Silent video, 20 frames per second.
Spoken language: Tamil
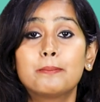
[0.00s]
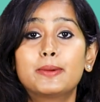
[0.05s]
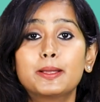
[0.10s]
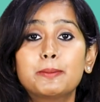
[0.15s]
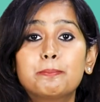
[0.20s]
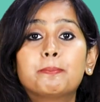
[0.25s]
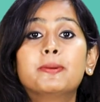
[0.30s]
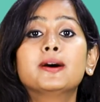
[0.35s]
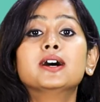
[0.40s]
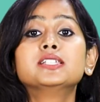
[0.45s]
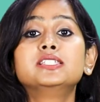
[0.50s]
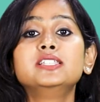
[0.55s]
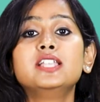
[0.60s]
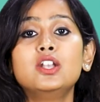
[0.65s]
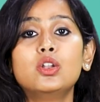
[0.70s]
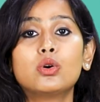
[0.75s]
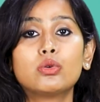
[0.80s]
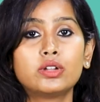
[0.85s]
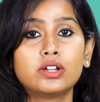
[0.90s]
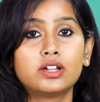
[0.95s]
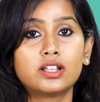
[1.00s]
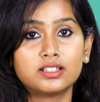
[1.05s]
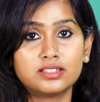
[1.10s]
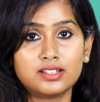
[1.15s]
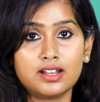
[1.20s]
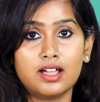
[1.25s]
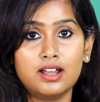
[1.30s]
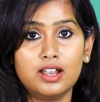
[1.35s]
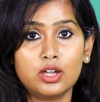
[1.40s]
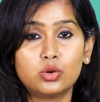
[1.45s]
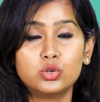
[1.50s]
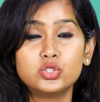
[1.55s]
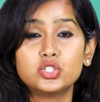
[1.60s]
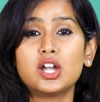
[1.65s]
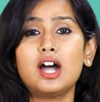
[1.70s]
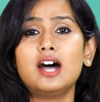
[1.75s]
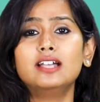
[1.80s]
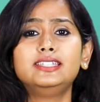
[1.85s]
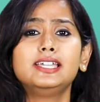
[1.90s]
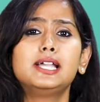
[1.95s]
பட் பர்சனல் லோனுங்கிறதுனால
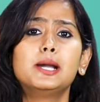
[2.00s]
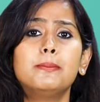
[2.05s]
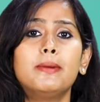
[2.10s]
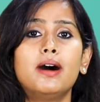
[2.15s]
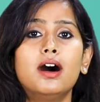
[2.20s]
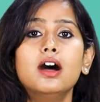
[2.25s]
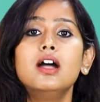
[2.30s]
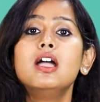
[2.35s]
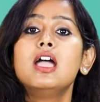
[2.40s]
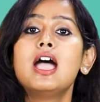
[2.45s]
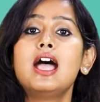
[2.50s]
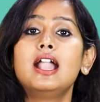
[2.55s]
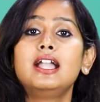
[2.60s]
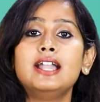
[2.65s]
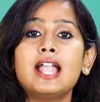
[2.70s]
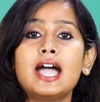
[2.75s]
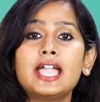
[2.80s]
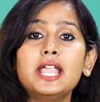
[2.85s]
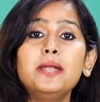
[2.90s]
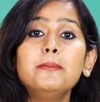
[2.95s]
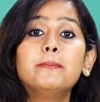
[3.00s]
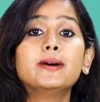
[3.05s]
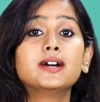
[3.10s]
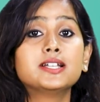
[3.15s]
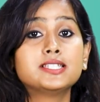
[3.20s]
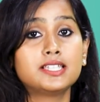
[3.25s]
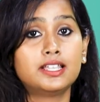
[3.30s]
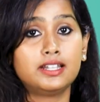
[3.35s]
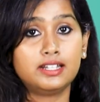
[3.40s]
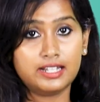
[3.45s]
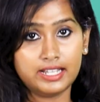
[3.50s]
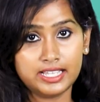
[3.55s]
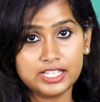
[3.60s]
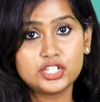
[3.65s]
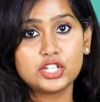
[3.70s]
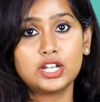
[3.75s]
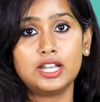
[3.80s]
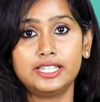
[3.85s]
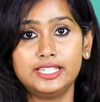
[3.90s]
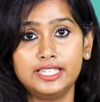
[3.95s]
கொஞ்சம் அதிகமாக நைன்
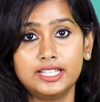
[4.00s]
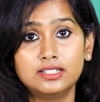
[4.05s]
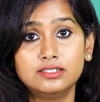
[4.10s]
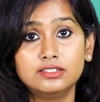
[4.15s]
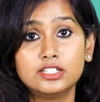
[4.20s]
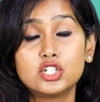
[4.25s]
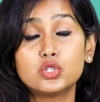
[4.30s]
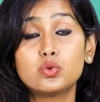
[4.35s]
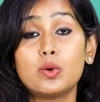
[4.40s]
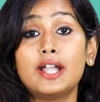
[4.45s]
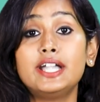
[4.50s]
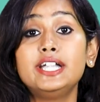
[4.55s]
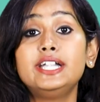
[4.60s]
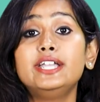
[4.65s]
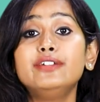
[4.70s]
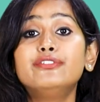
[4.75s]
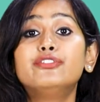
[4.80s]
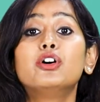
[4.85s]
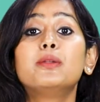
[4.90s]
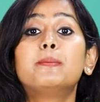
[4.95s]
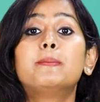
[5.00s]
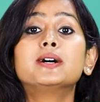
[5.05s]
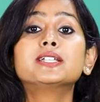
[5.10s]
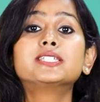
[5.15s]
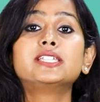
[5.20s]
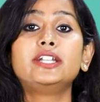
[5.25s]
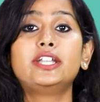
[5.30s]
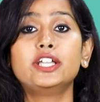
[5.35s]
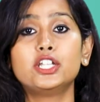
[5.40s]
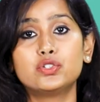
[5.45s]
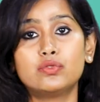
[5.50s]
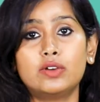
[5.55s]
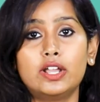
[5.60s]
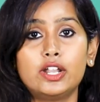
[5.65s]
பர்சன்டேஜில் இருந்து டுவெண்ட்டி ஃபோர் பர்சன்டேஜ்